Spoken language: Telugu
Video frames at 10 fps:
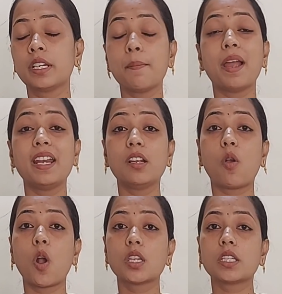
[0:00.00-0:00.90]
రిమైనింగ్
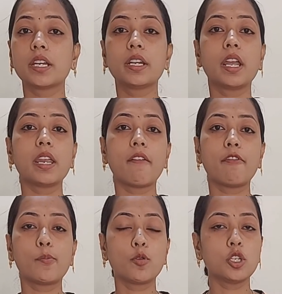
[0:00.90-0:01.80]
కాన్స్టెంట్గా
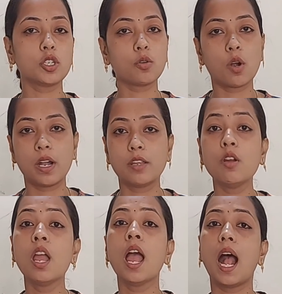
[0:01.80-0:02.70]
ఎవరి పొజిషన్ కూడా
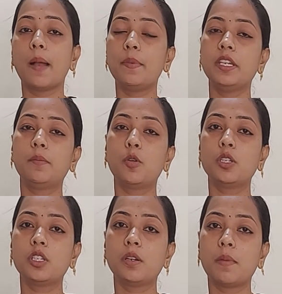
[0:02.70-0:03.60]
లేదు అభిజిత్
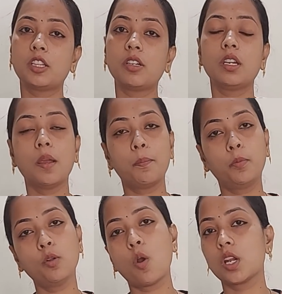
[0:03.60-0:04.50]
పొజిషన్ మాత్రం
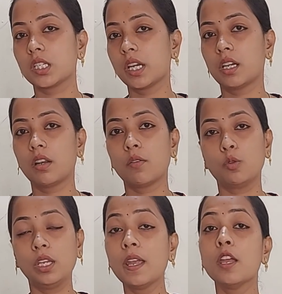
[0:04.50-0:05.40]
ఎప్పుడు కాన్స్టెంట్లో
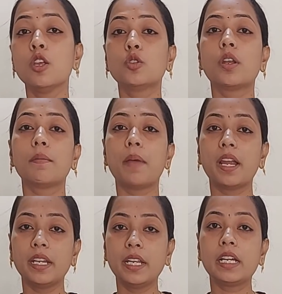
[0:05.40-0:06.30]
ఉంది సో
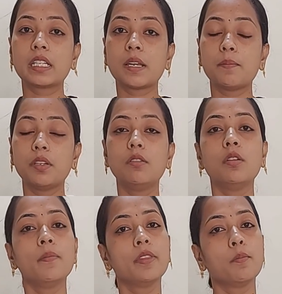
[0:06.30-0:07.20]
రిమైనింగ్ ఇంటి
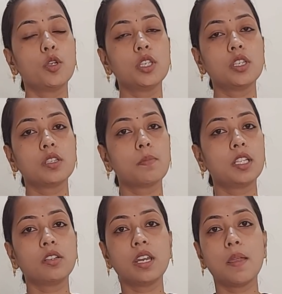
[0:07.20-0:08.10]
సభ్యులు పొజిషన్స్
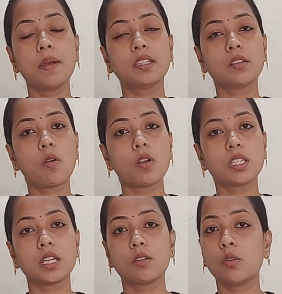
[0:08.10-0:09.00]
మాత్రం ఏమాత్రం
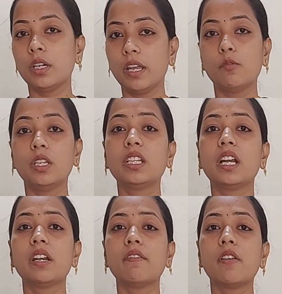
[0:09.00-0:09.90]
కాన్స్టెంట్లో లేవు
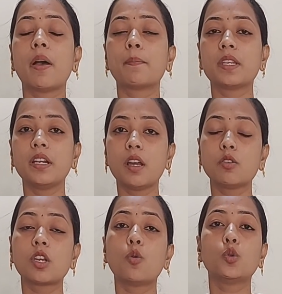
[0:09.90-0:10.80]
ఎందుకంటే వాళ్ళు అప్స్ అండ్
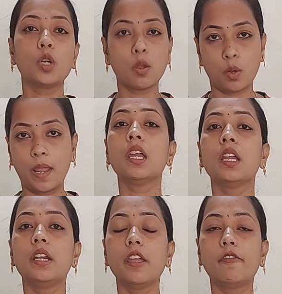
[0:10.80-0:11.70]
డౌన్స్ అవుతూనే ఉన్నాయి
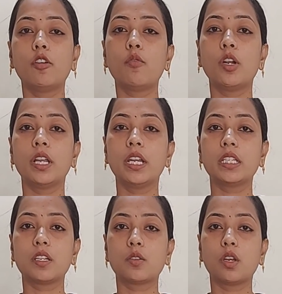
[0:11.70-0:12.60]
డే ఫోర్ ఓటింగ్
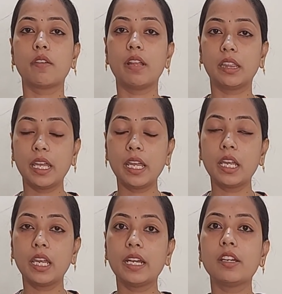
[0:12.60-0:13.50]
రిజల్ట్స్లోకి వెళ్తే
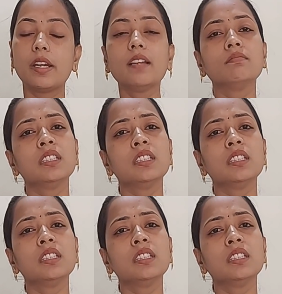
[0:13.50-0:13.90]
ఏంటంటే